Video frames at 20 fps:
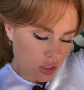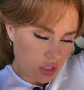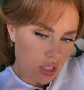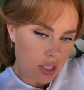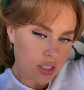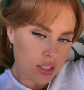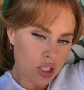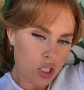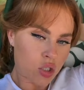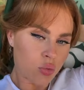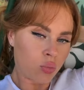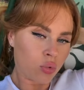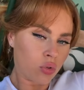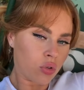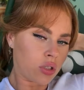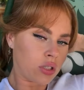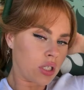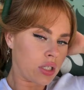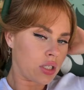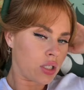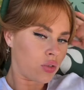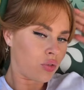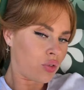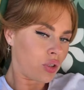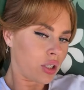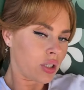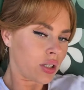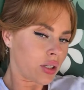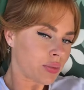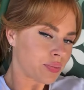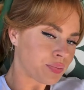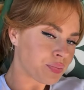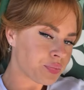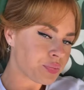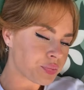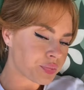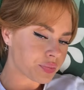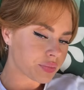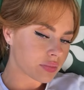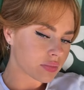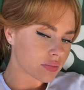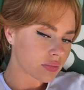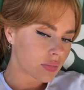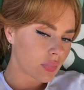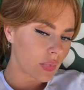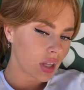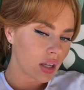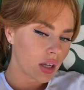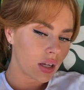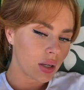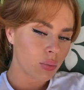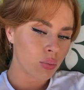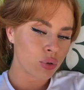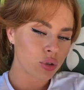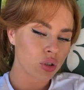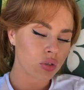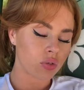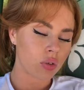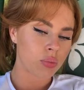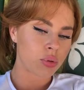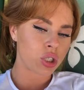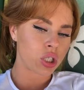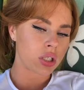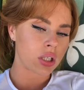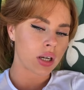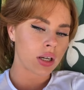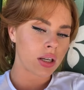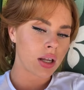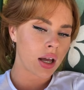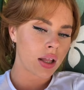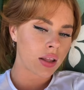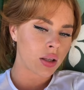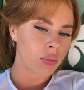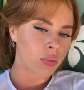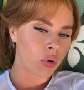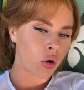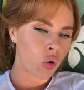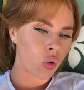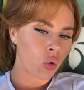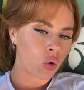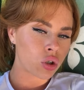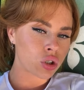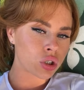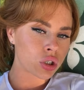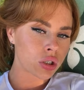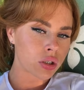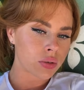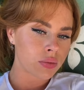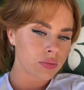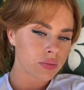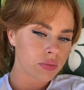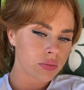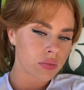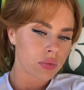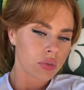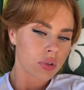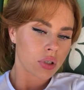Вы знаете, сейчас будут, кстати, эфиры будет вообще наглядно похоже.